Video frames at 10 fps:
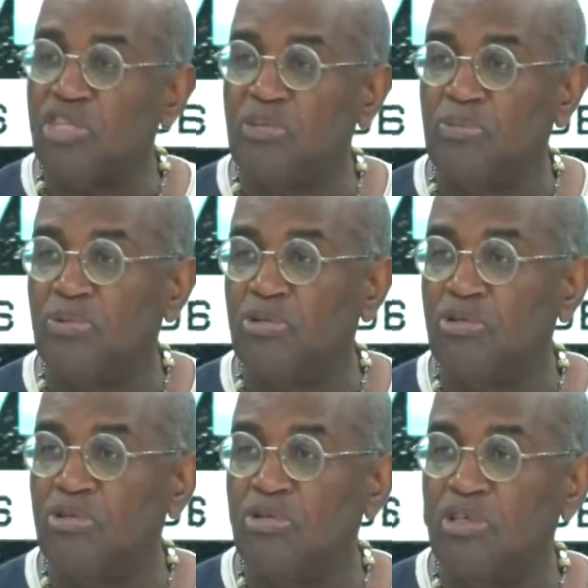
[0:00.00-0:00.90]
type,
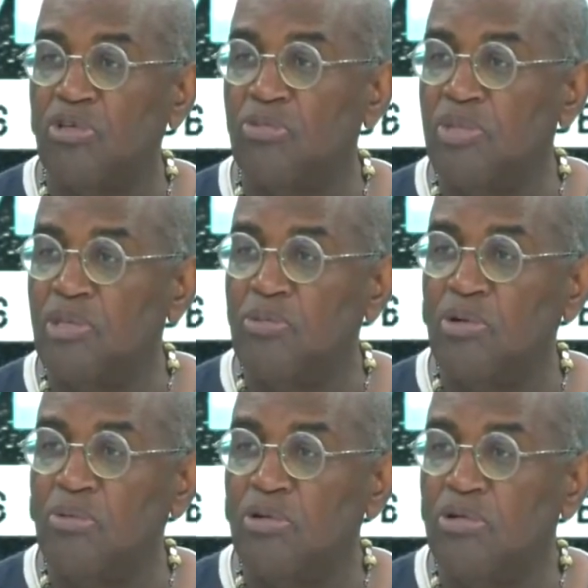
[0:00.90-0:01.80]
il y a un
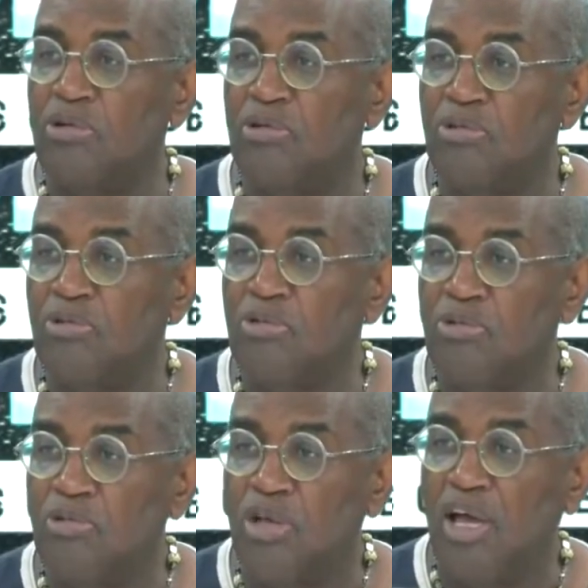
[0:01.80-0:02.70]

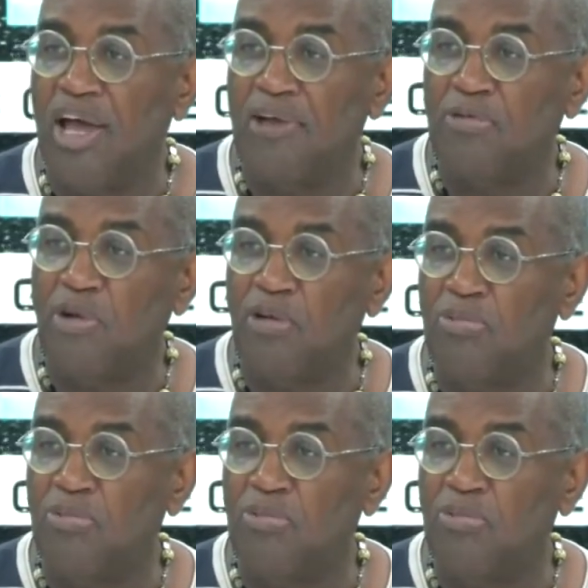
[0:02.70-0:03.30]
minimum à avoir